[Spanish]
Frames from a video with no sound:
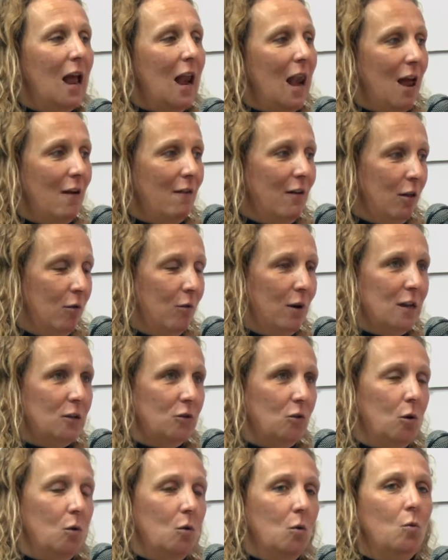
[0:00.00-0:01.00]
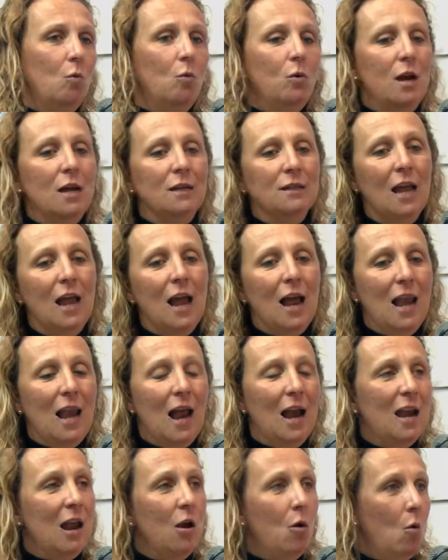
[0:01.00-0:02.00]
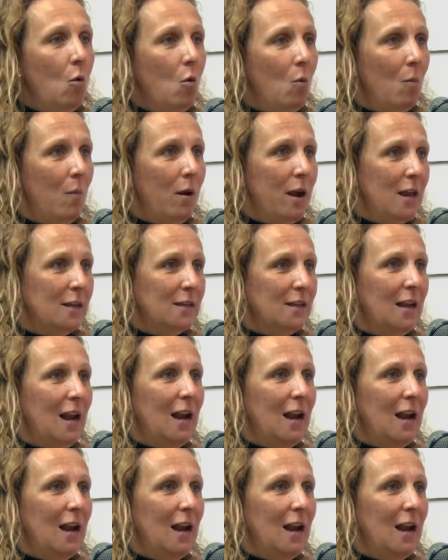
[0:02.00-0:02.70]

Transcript: Las verduras son unas, las legumbres,